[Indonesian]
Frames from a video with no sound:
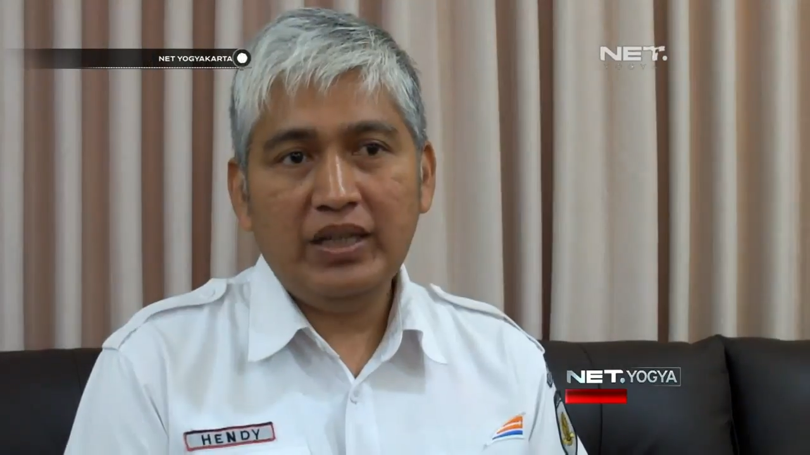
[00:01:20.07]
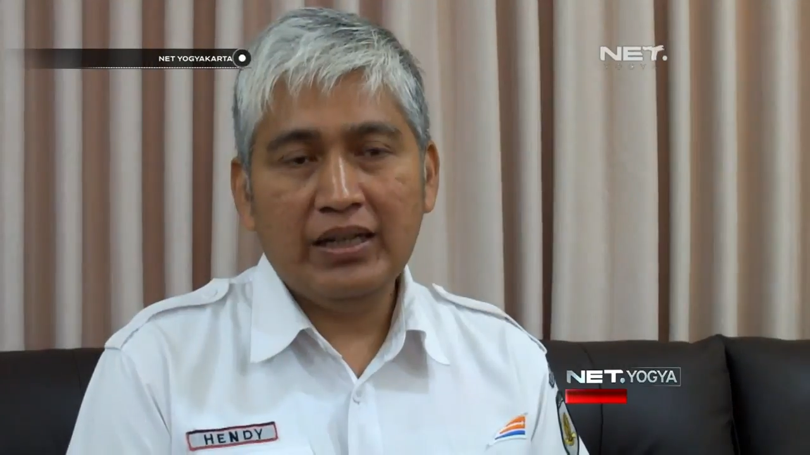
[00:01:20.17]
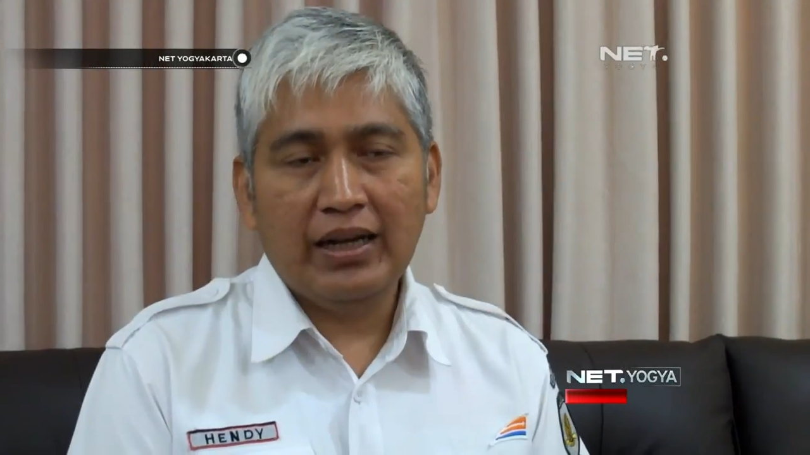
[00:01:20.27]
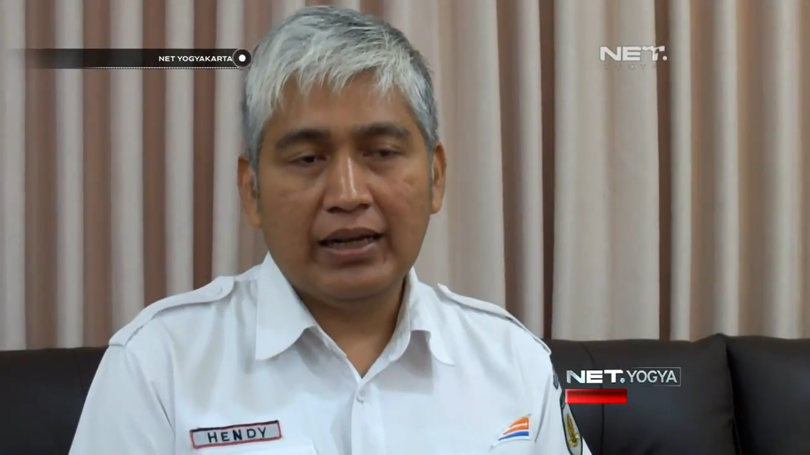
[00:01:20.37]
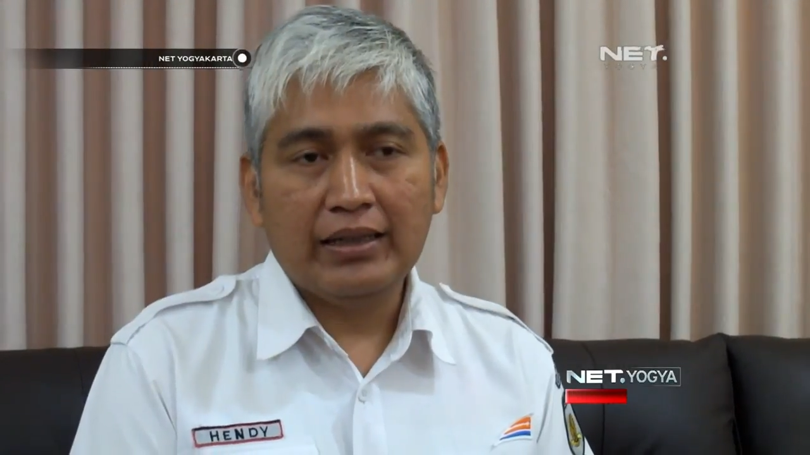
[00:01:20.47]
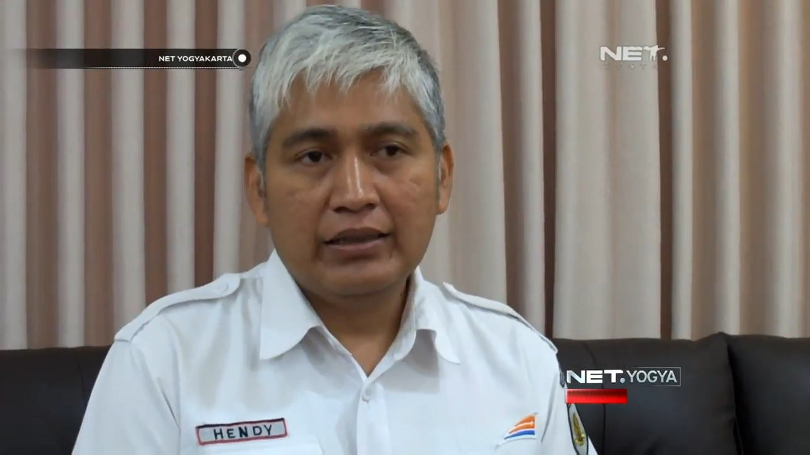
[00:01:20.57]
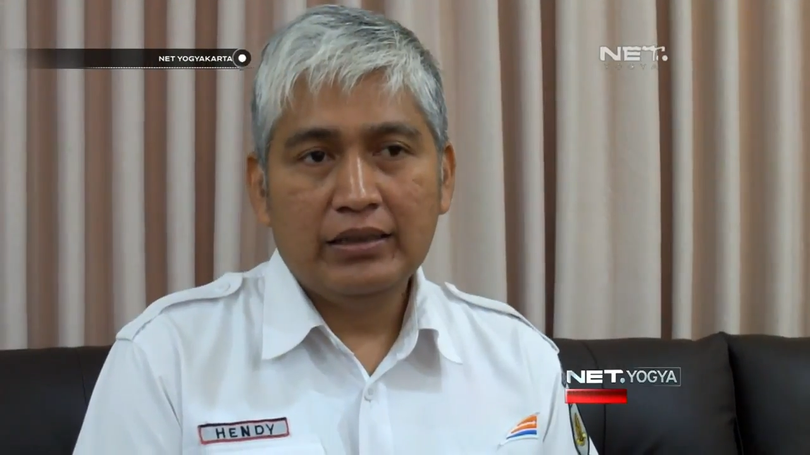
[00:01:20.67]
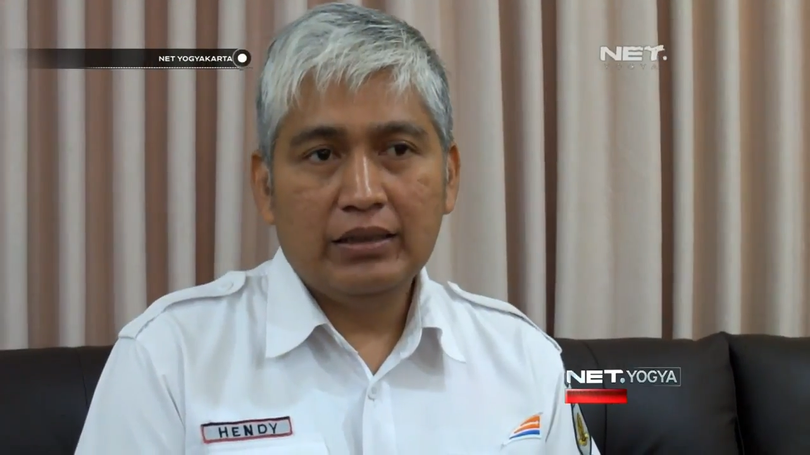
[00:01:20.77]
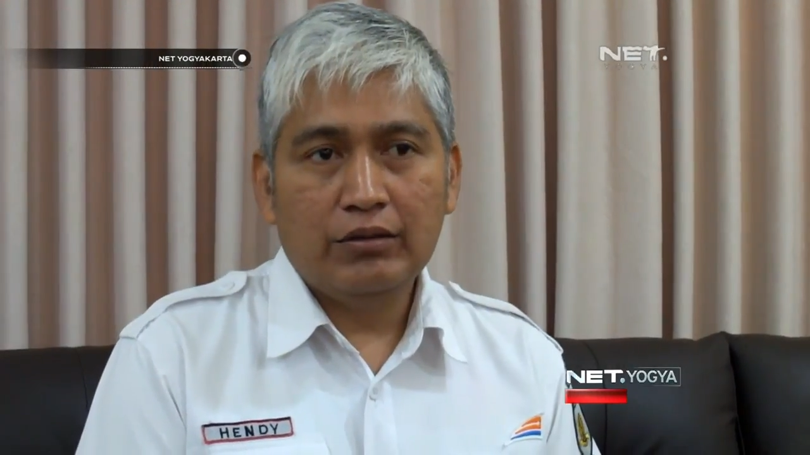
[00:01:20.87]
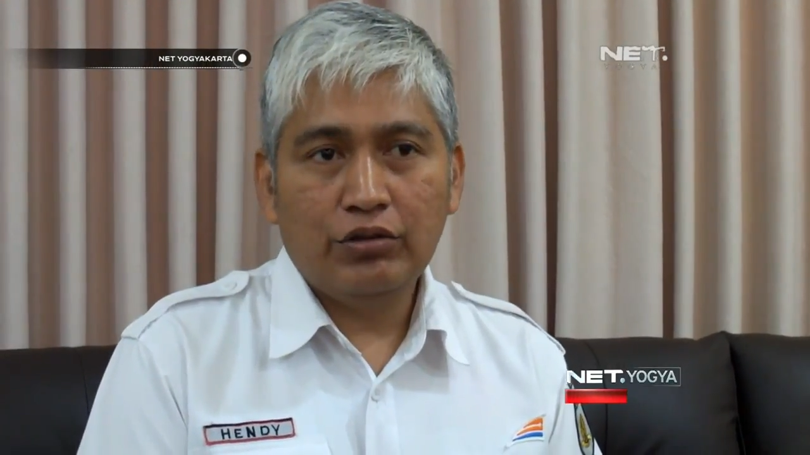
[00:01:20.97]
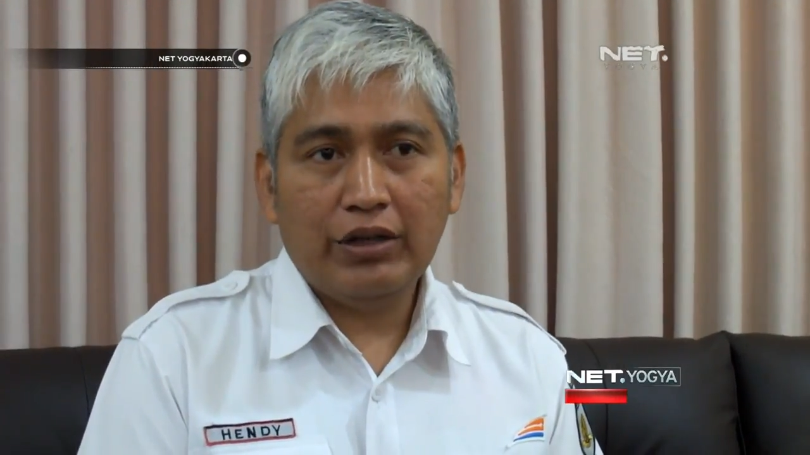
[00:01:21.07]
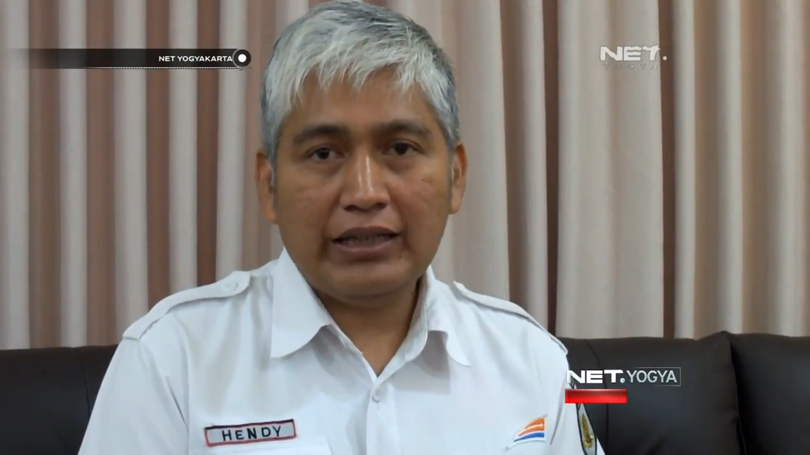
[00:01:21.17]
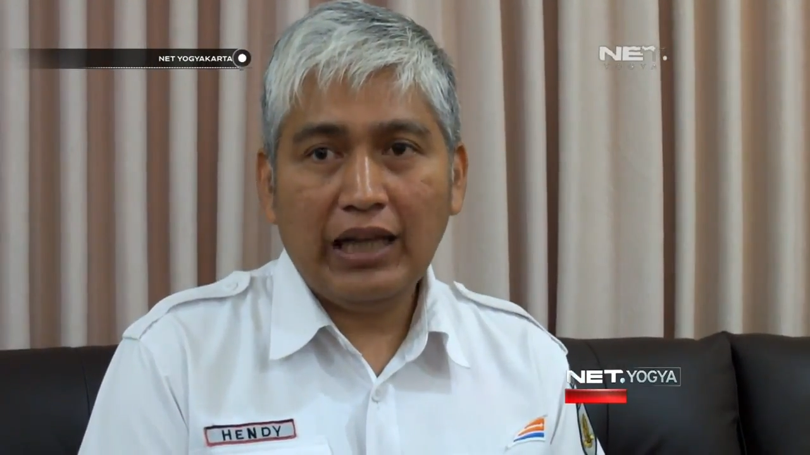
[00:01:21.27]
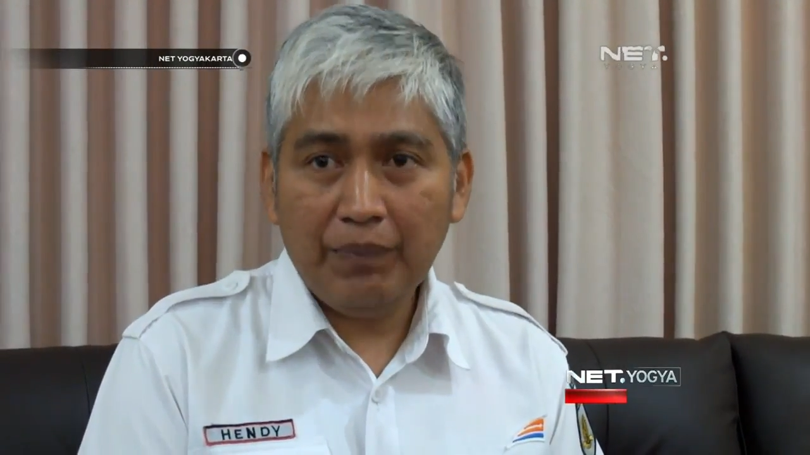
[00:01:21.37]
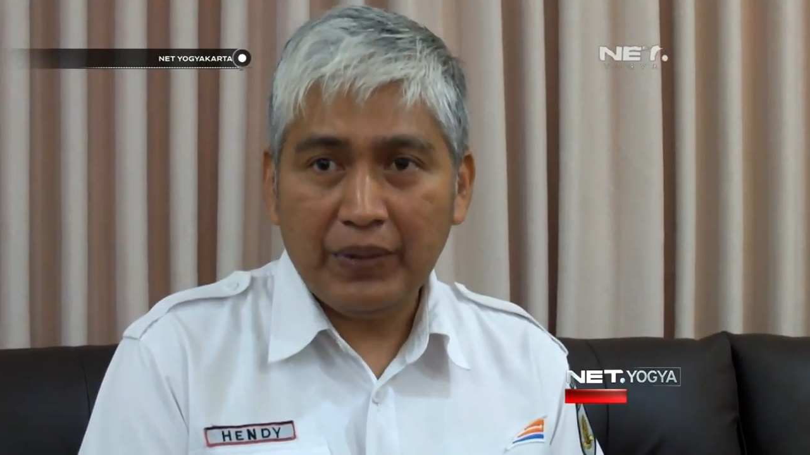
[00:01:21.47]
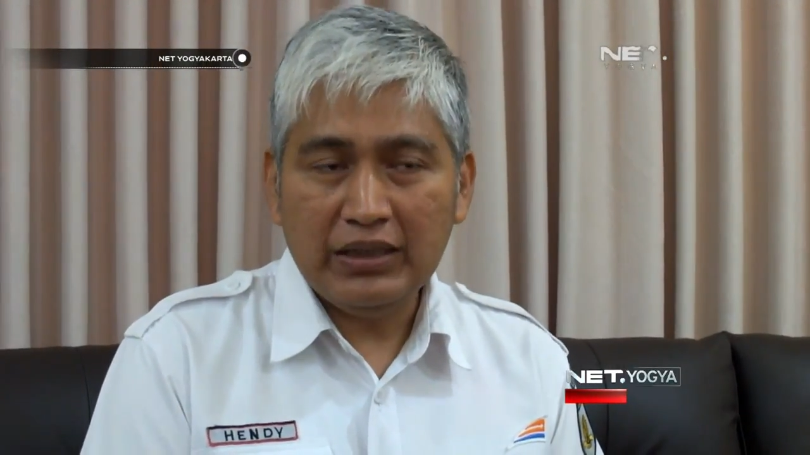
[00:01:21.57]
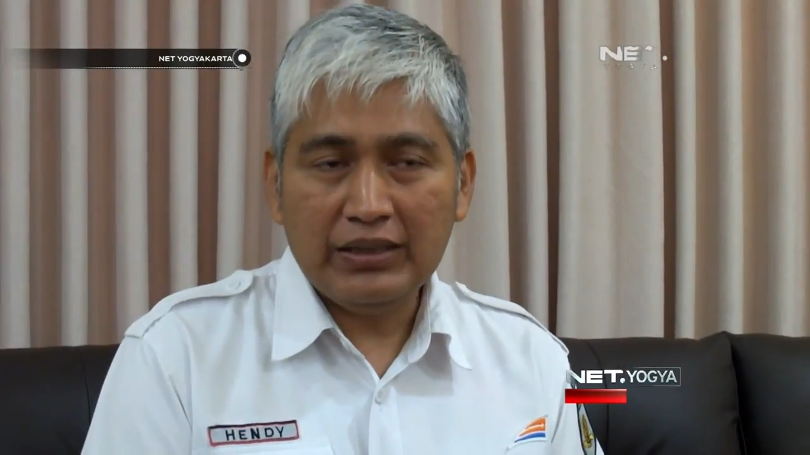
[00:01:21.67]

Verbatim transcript: Nah, untuk kereta api